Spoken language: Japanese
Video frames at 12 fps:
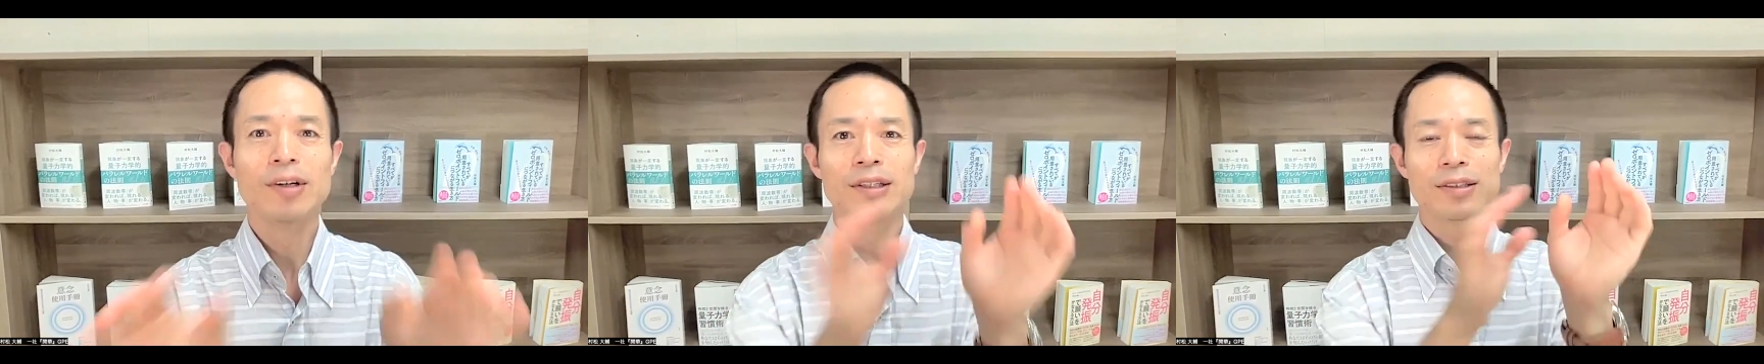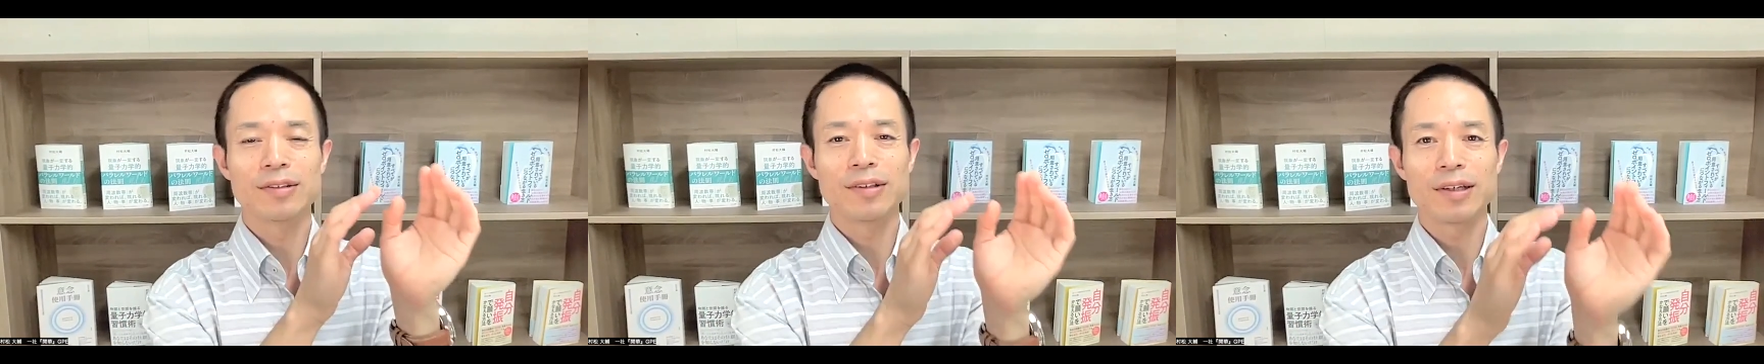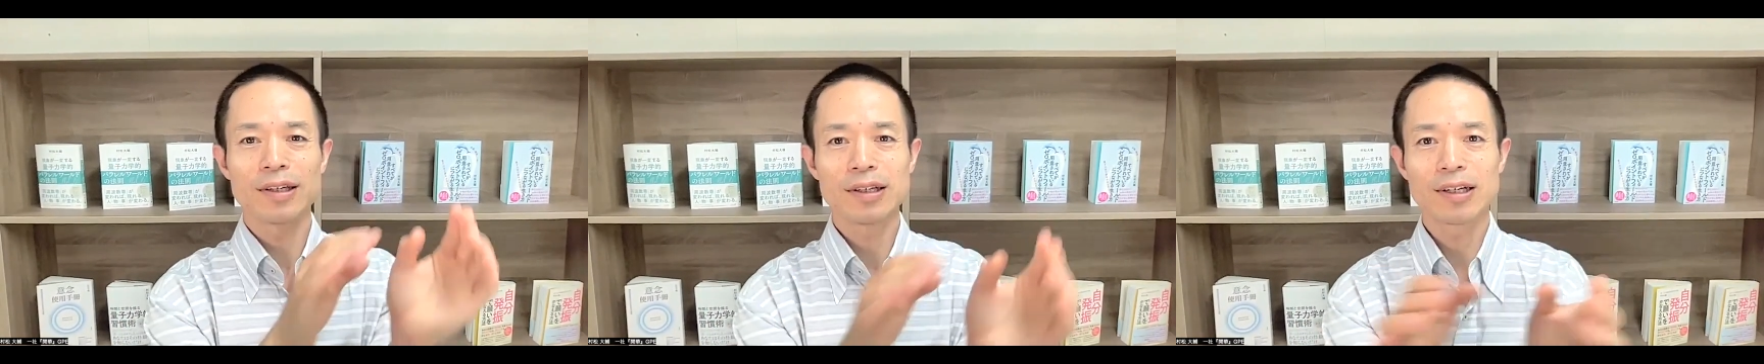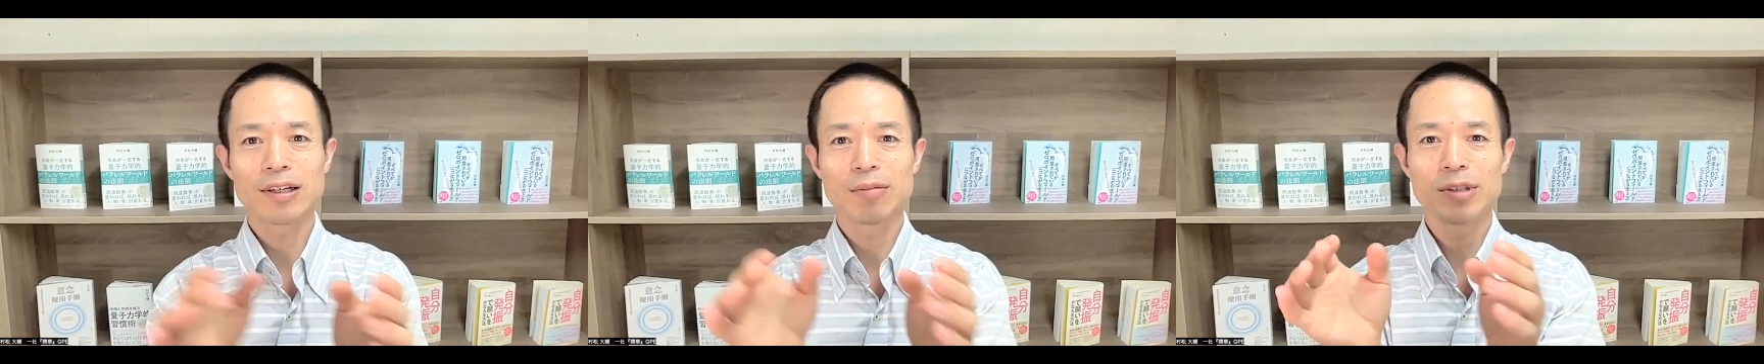でその
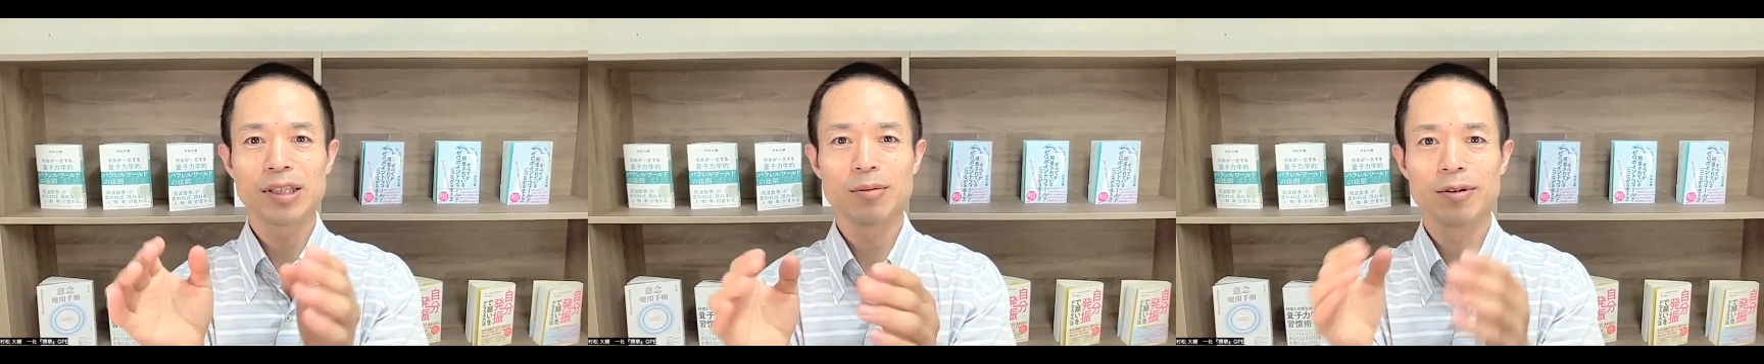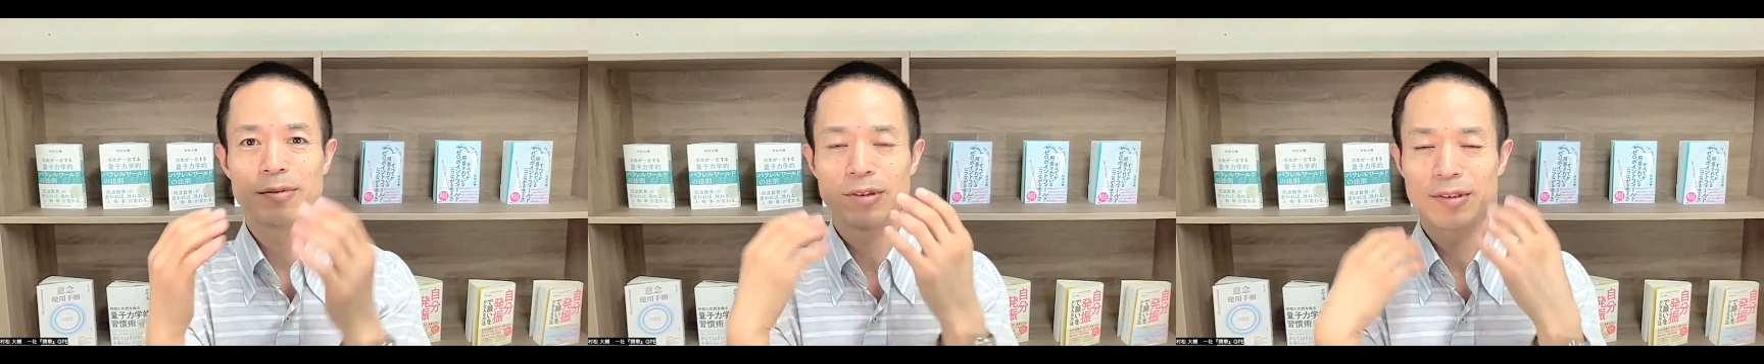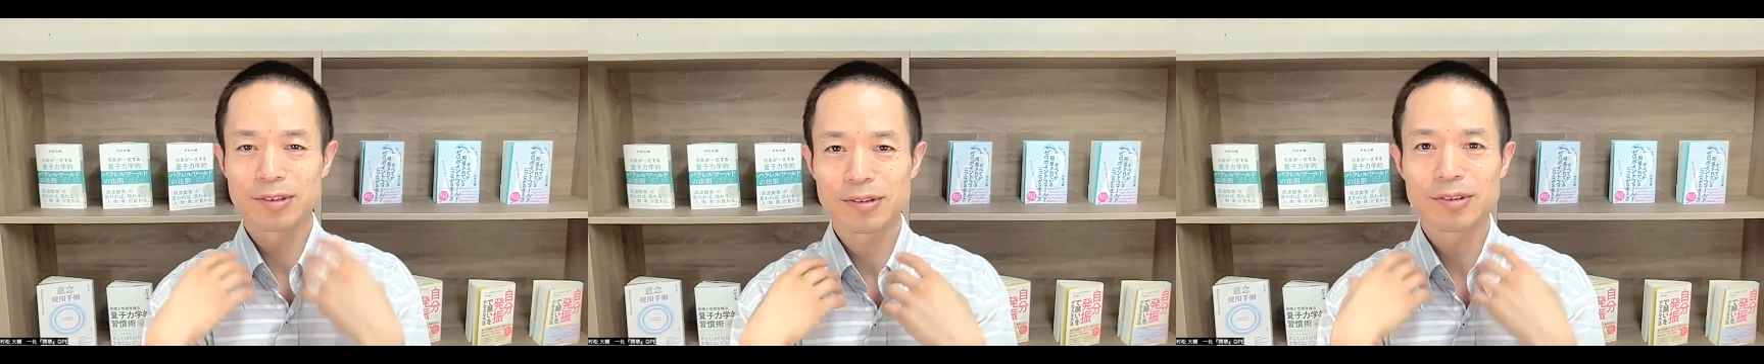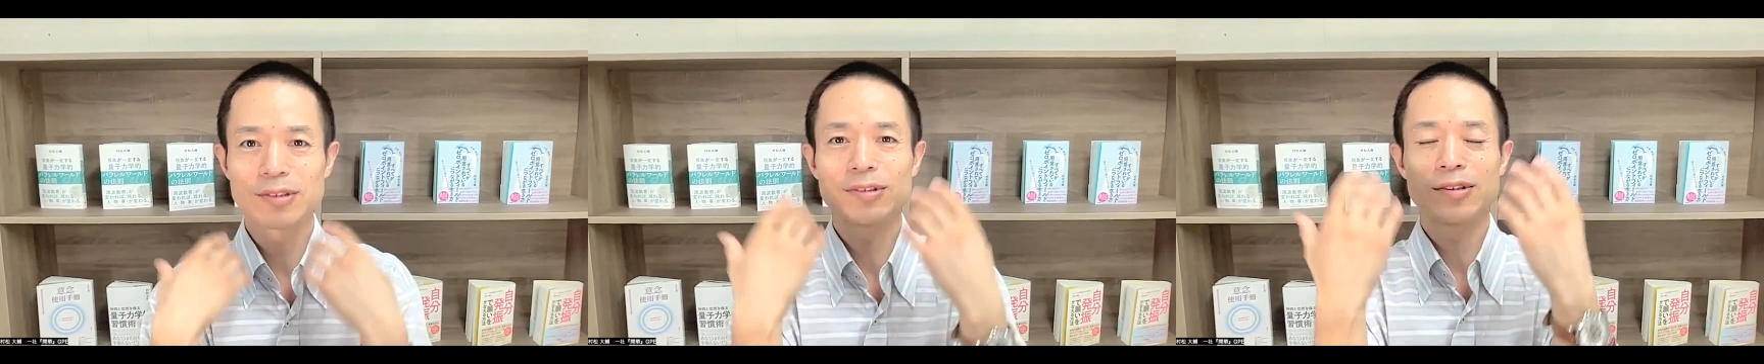映画を見てもものす
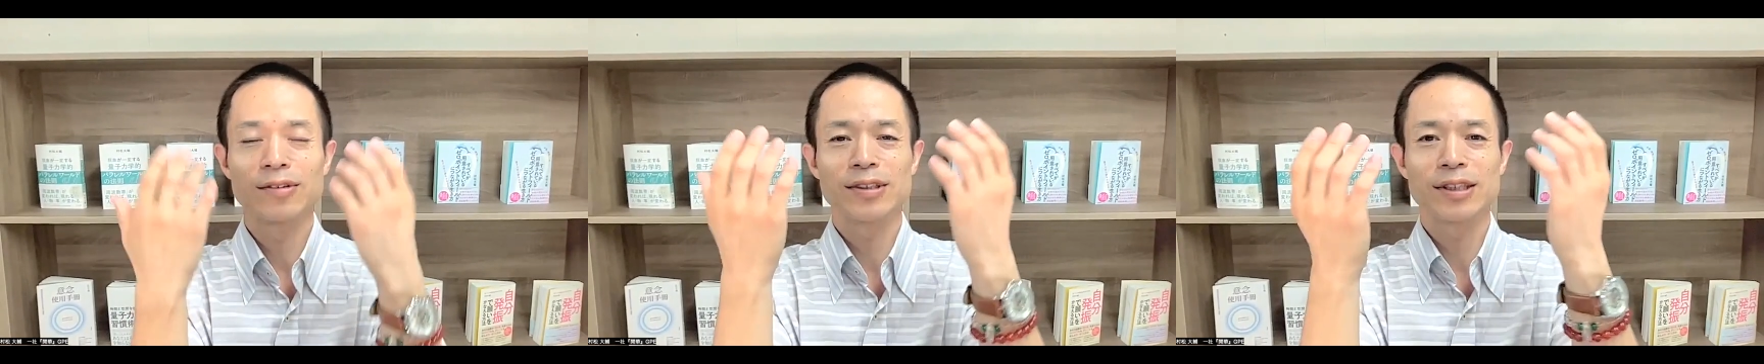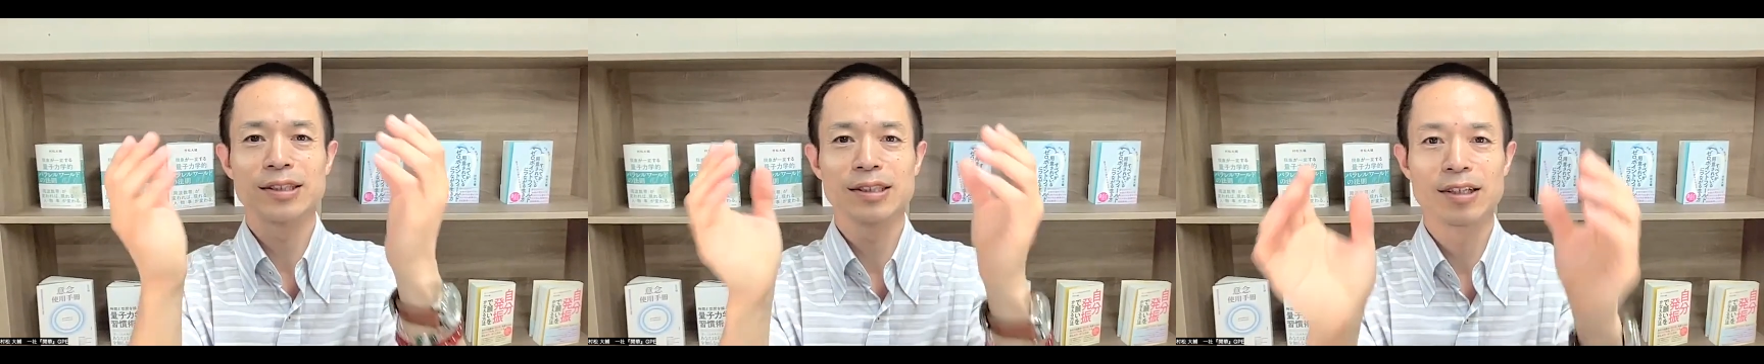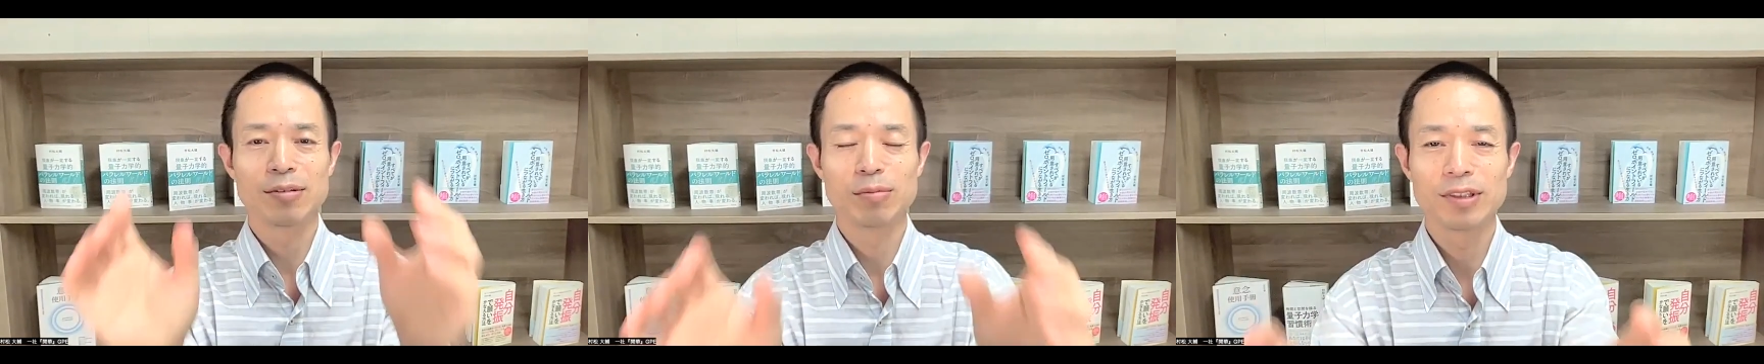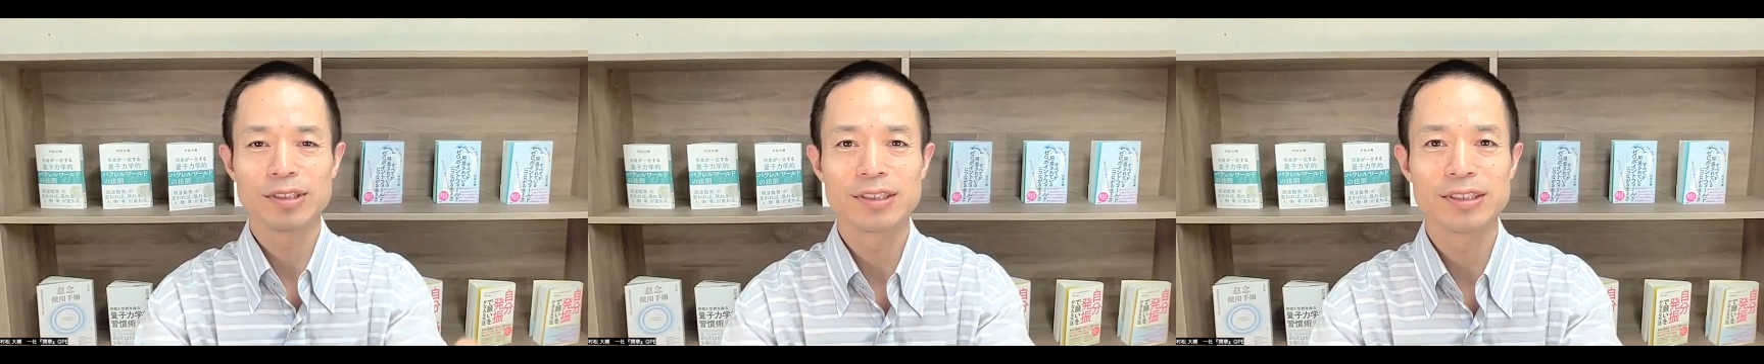ごくこう私が
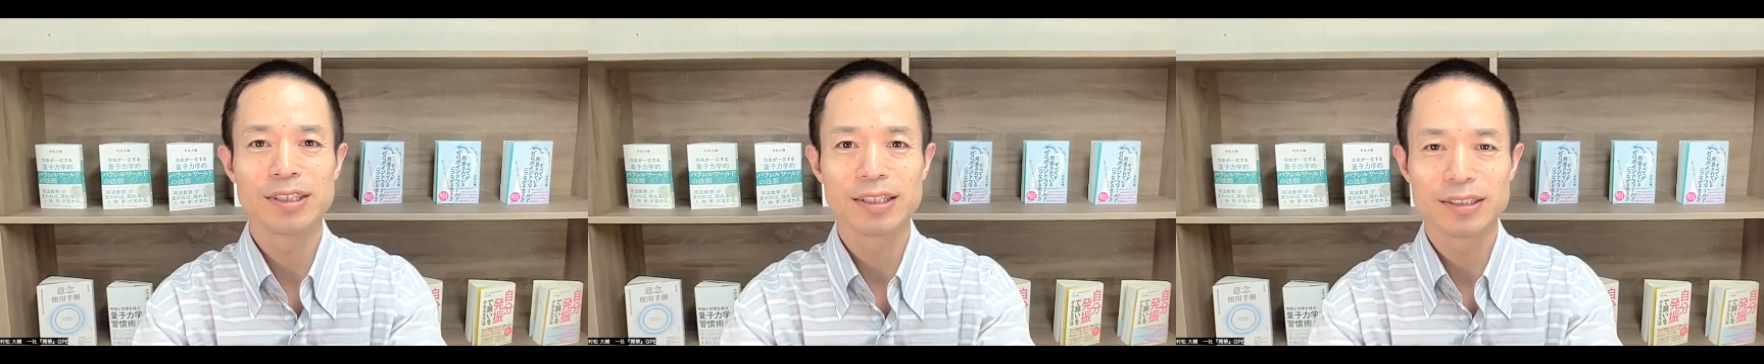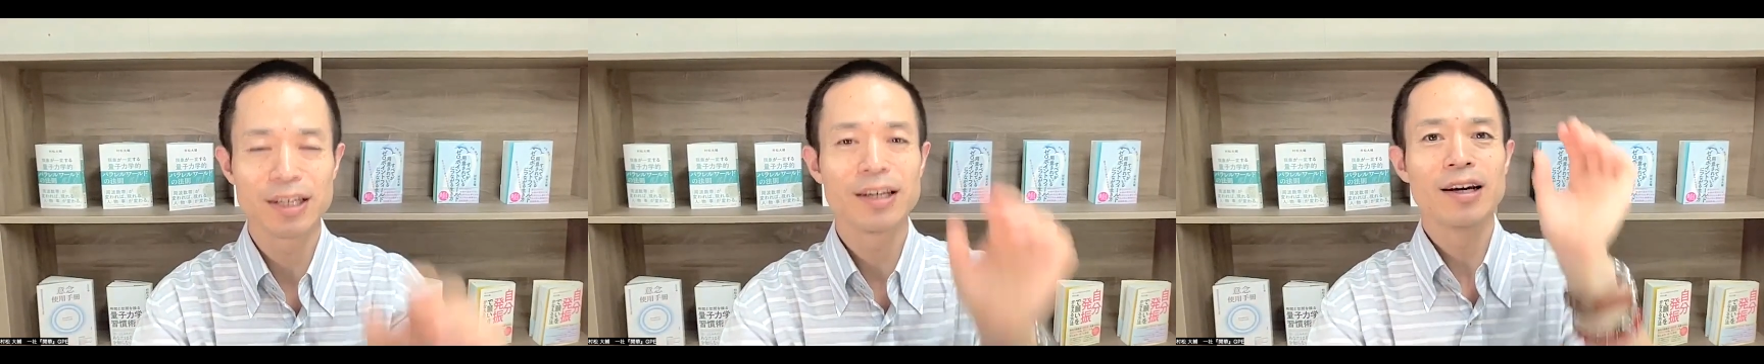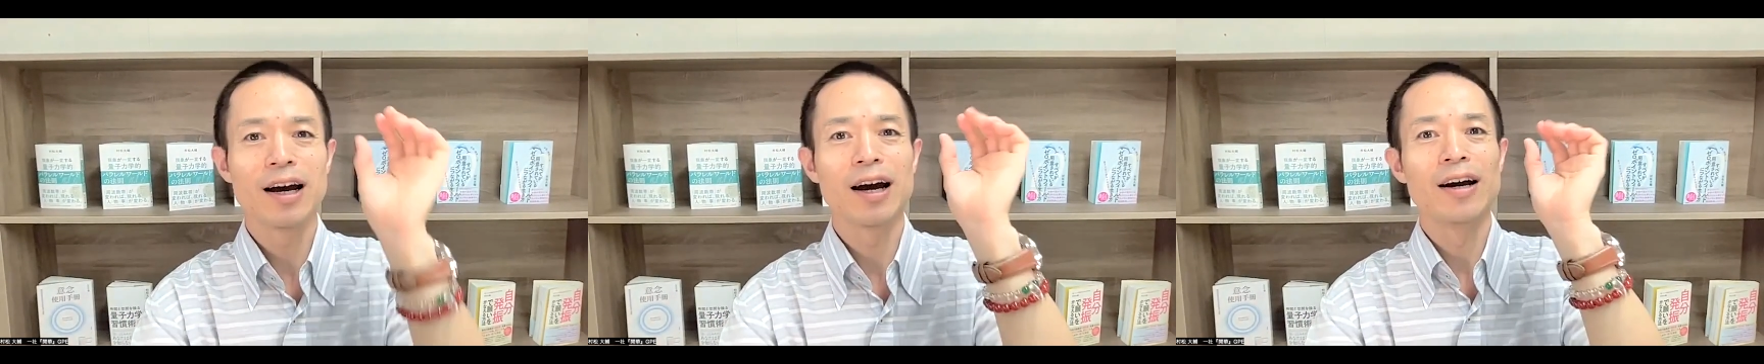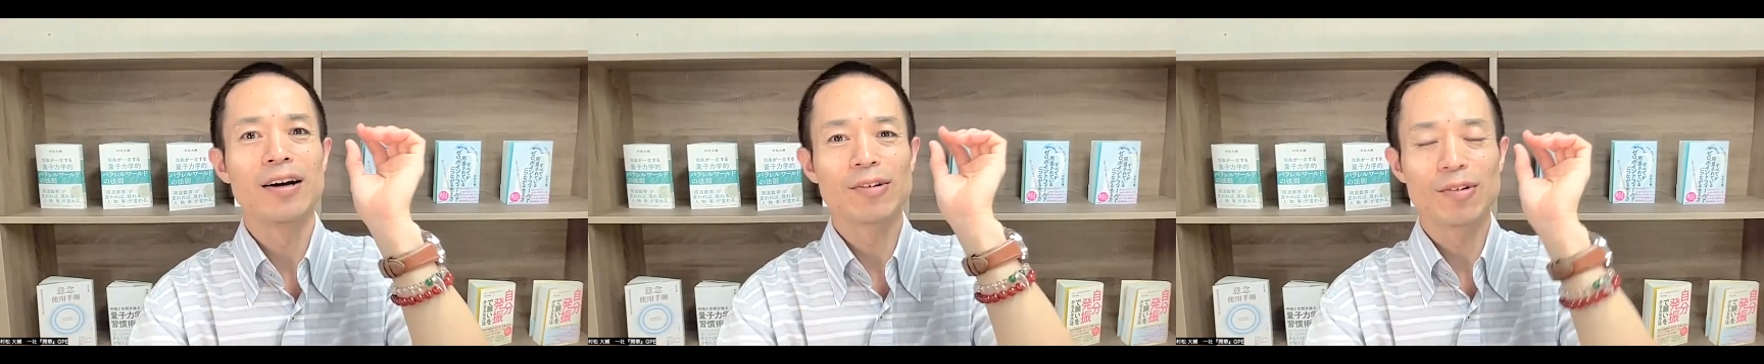思いついてですね、あ、